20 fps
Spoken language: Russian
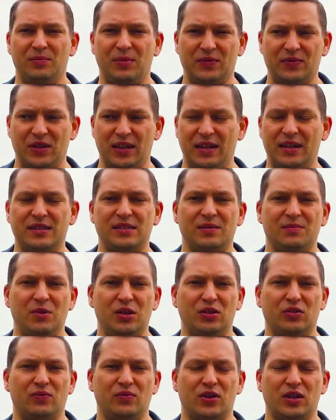повторять
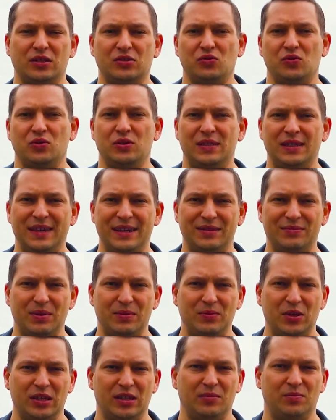себе эту фразу. Нет
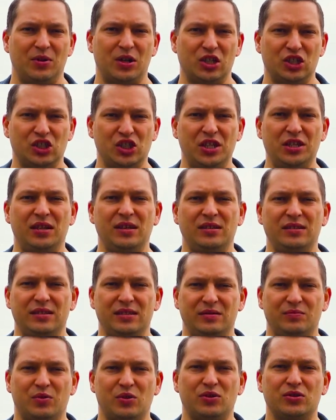побед и поражений,
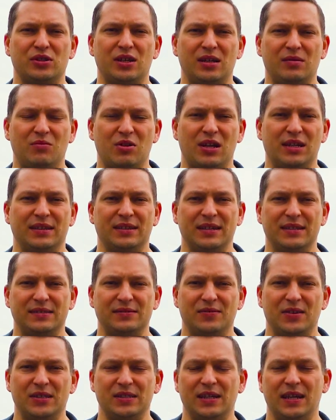есть просто обратная
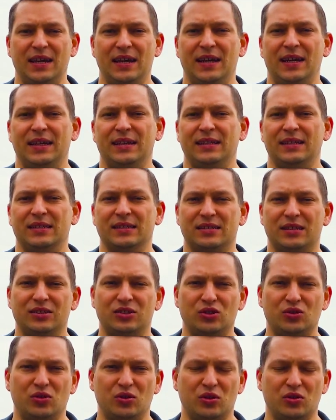связь. Если
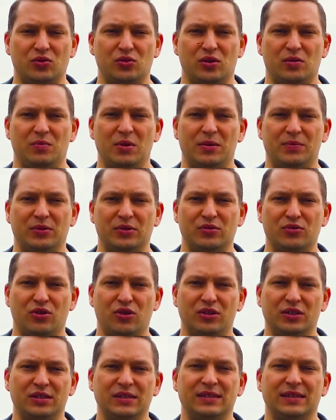что-то у тебя
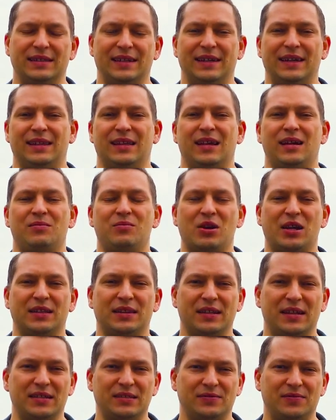получилось, это
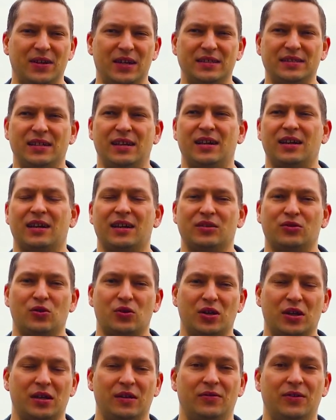обратная связь,
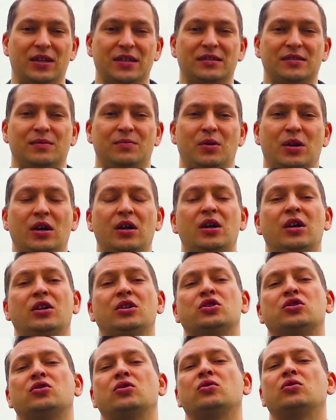которая говорит тебе,
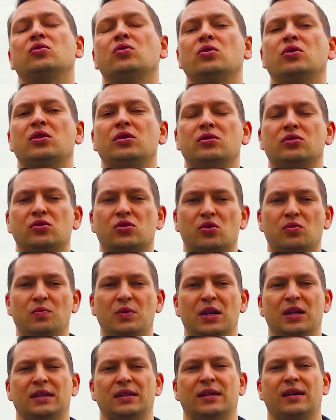что тот
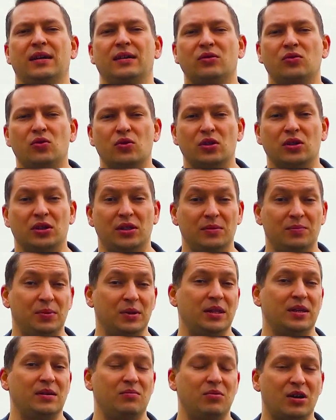инструмент, который ты
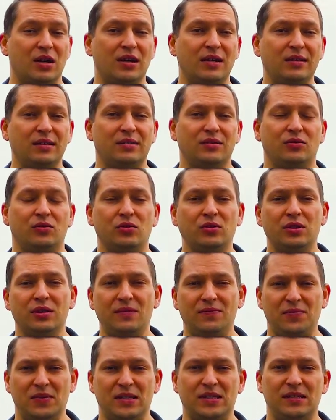подобрал, он
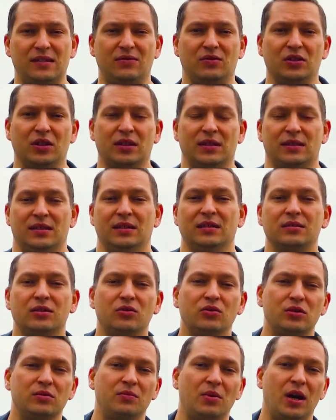эффективен. Если
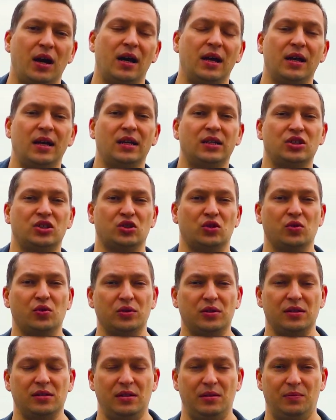у тебя
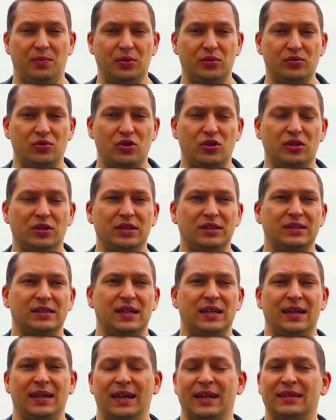что-то не получилось,
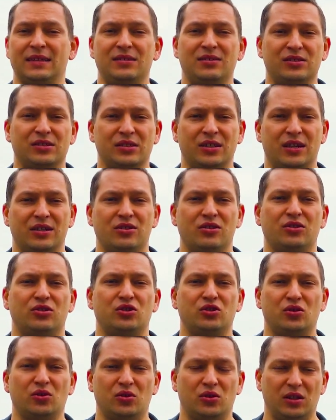это не значит,
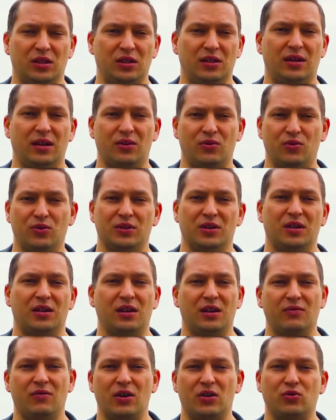что ты какой-то
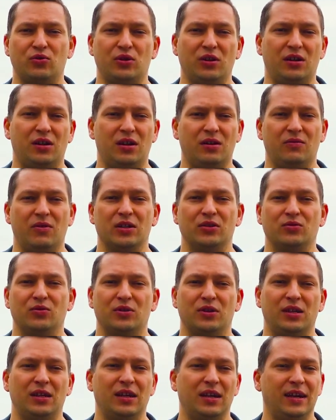криворукий,
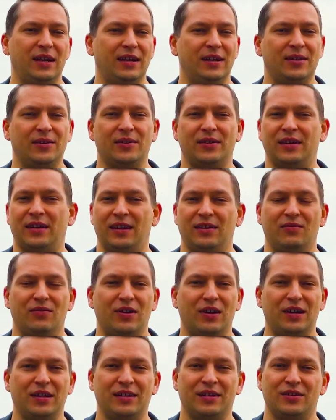кривоногий,
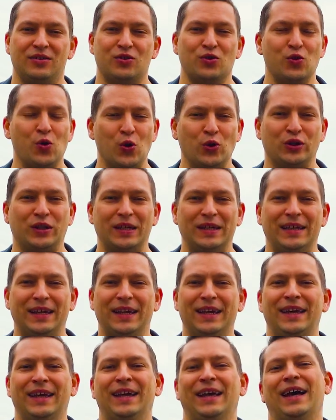криворотый,
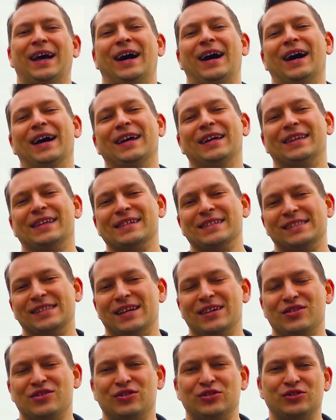а это
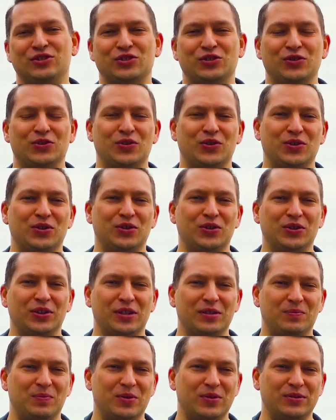значит, что
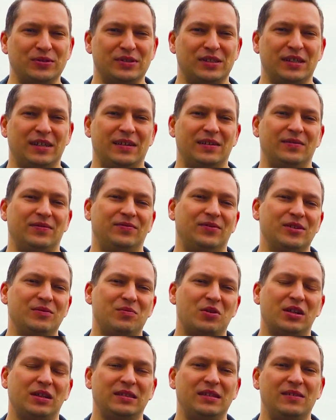ты просто
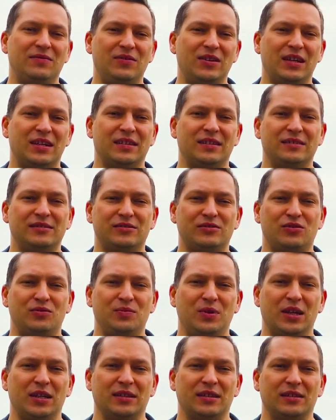выбрал неверный
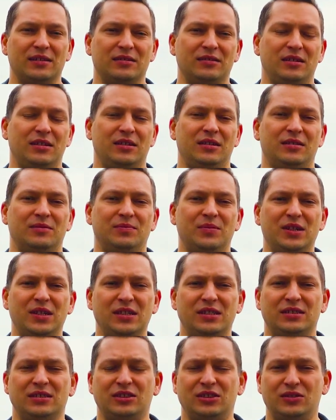инструмент. И
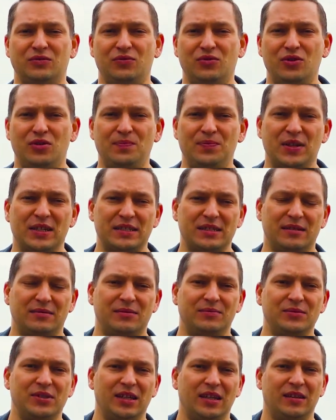мы живем живем на
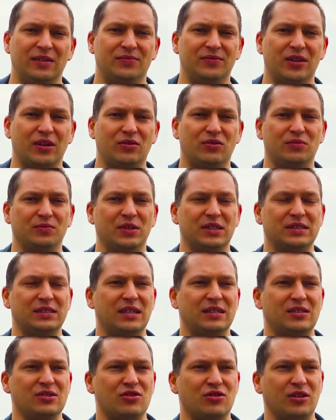самом деле в таком
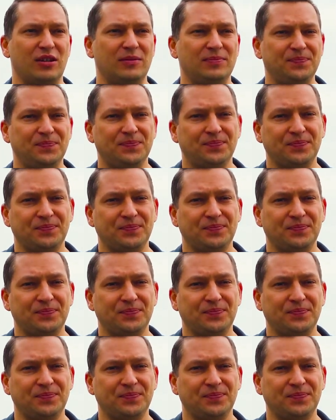достаточно